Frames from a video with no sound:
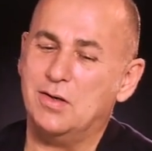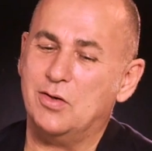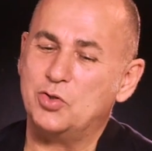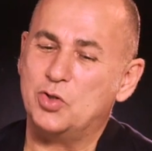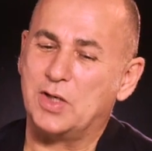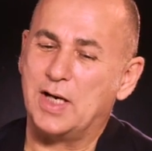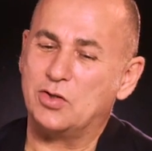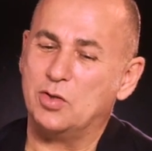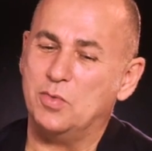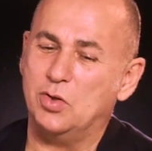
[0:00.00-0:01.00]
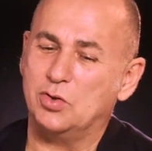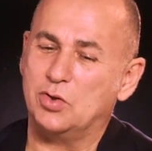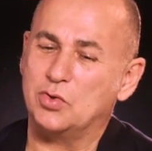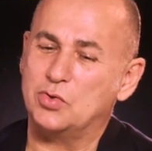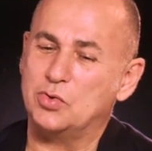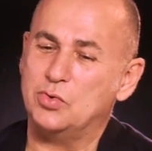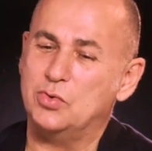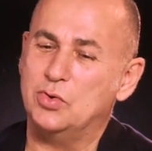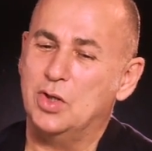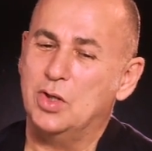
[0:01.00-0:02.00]
ho giocato molto
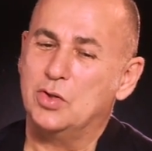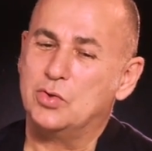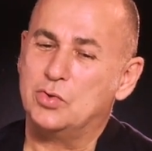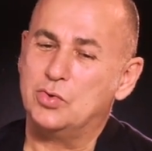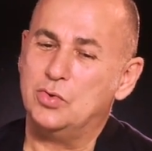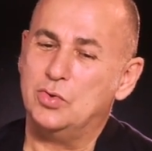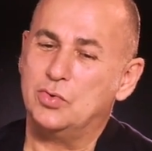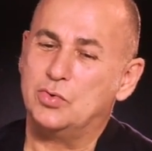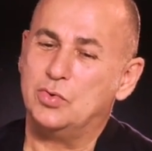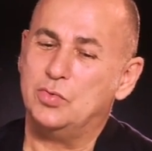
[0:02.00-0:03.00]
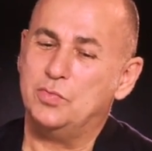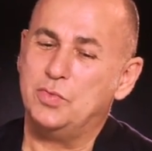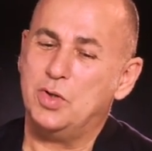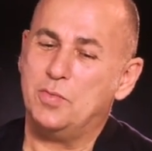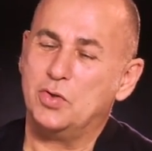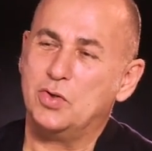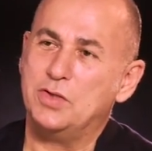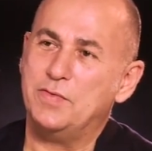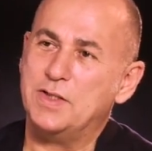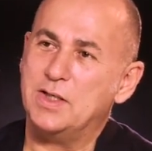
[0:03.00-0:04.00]
su, sul, sul mio modo
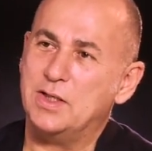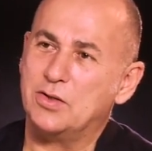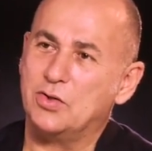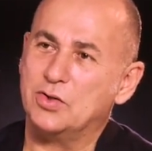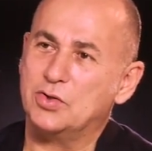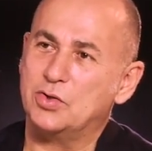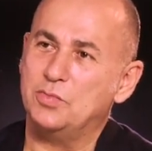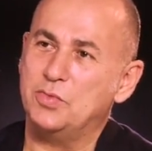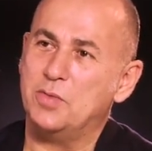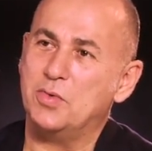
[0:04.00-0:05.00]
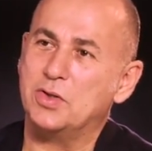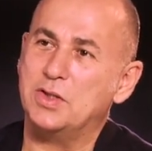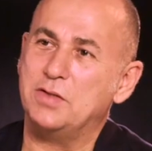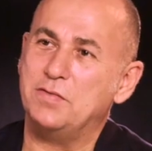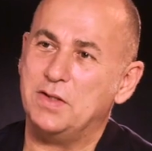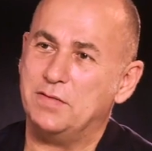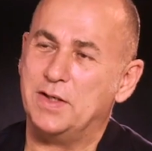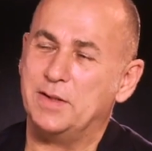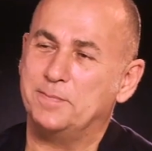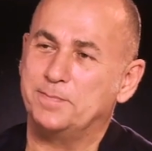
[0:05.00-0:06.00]
di vedere le cose, sul mio modo di
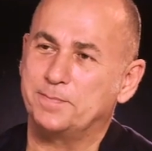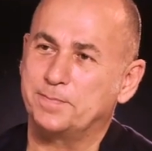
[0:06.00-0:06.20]
vivere.